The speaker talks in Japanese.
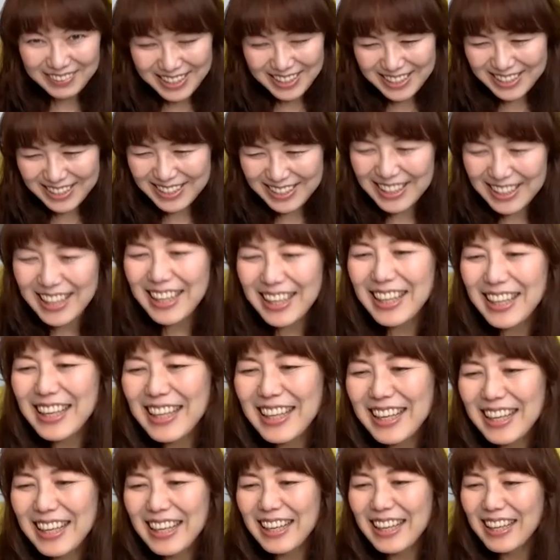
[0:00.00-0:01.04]
ります。
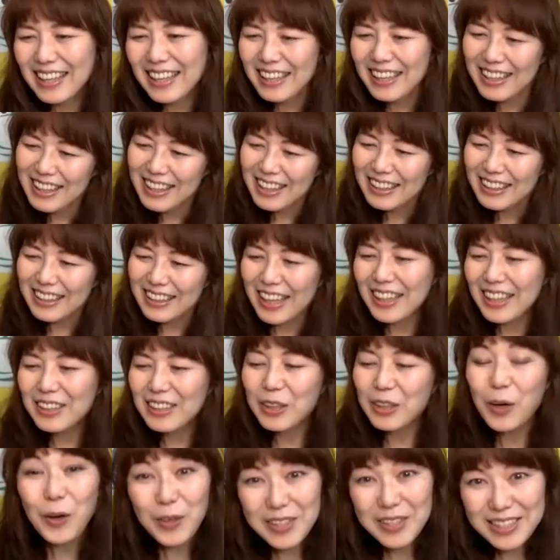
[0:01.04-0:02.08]

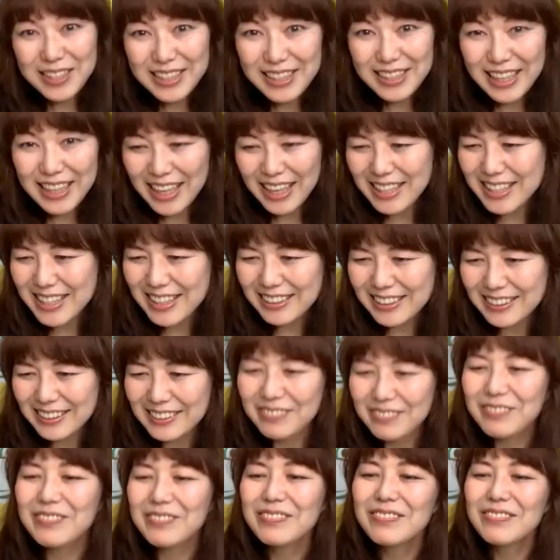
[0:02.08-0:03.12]
ケイト・ホッジ演じ
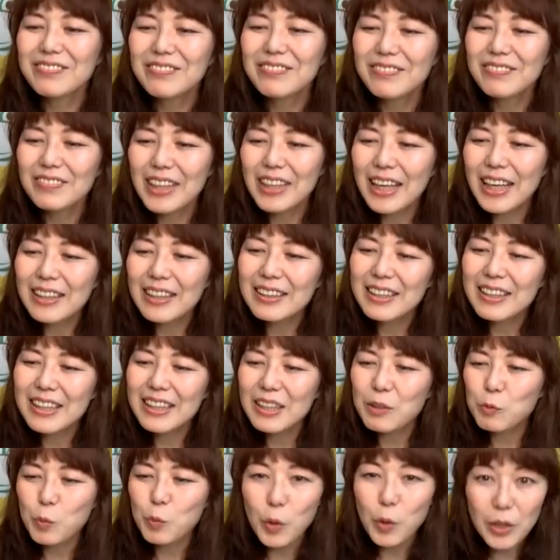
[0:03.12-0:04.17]
る
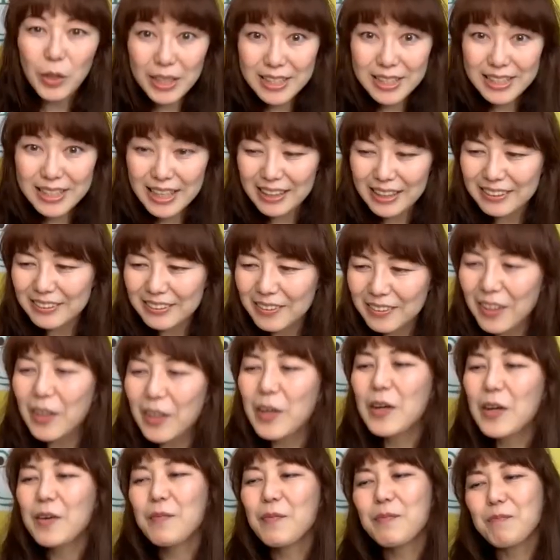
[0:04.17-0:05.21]
ランディ・ウォレス役を
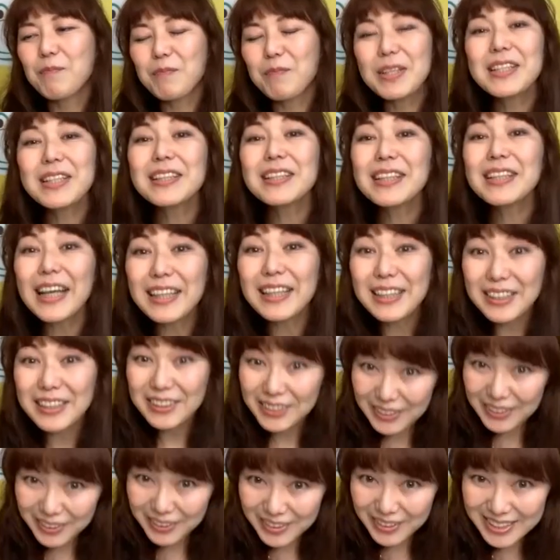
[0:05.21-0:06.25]
水谷
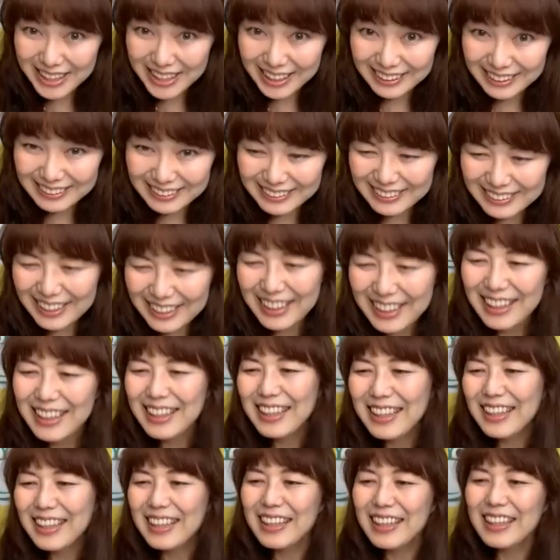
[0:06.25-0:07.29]
優子さん、
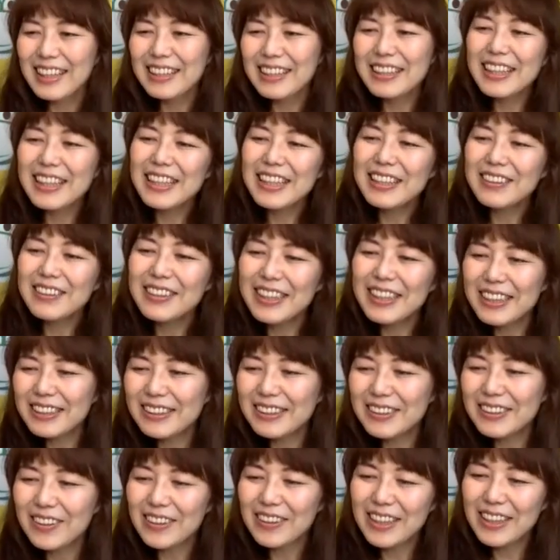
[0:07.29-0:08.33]

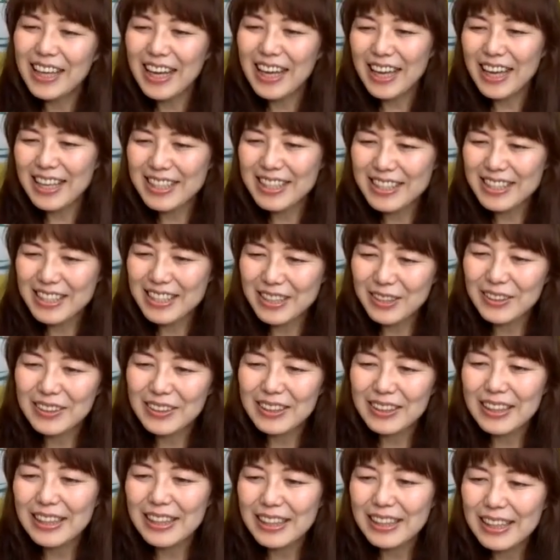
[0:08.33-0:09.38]
ニール・ディクソンが演じる
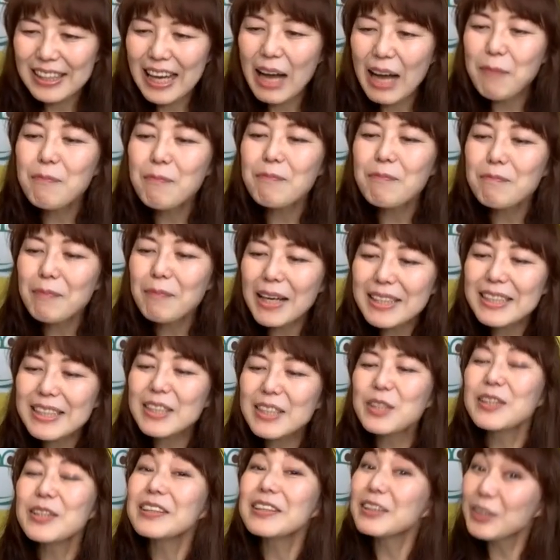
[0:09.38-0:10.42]

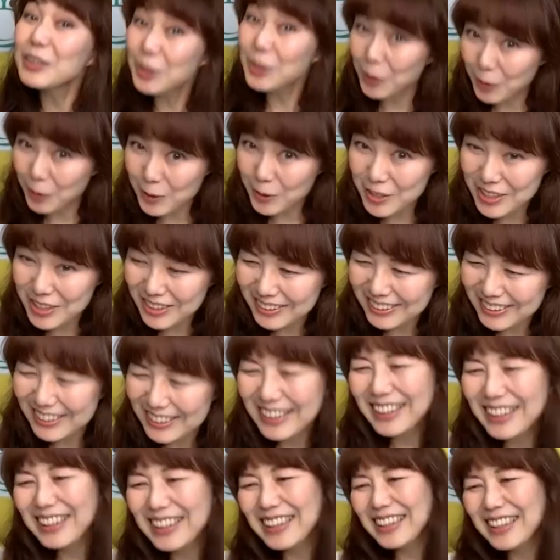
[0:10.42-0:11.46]
イアン・マシスン教授、
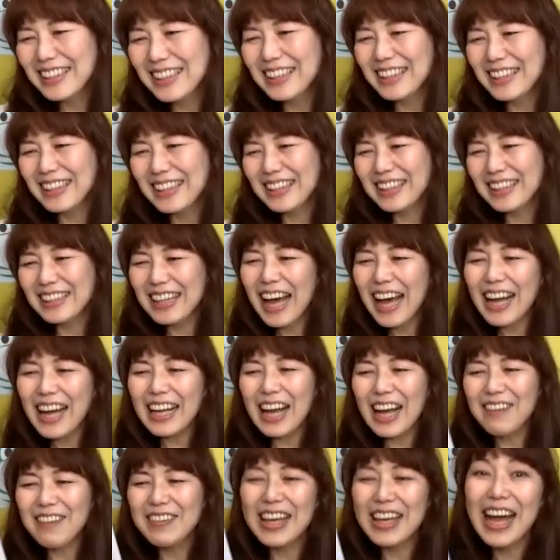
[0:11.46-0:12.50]
が
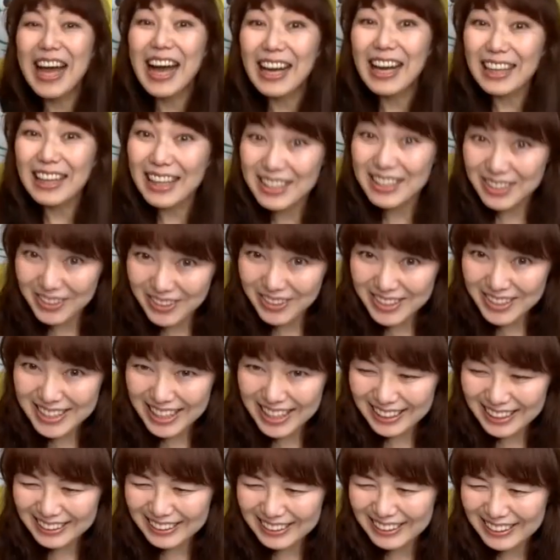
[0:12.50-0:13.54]
神谷和夫
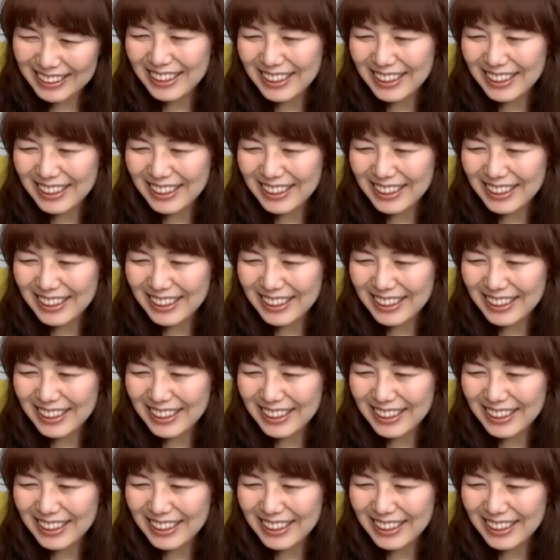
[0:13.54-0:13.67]
さん、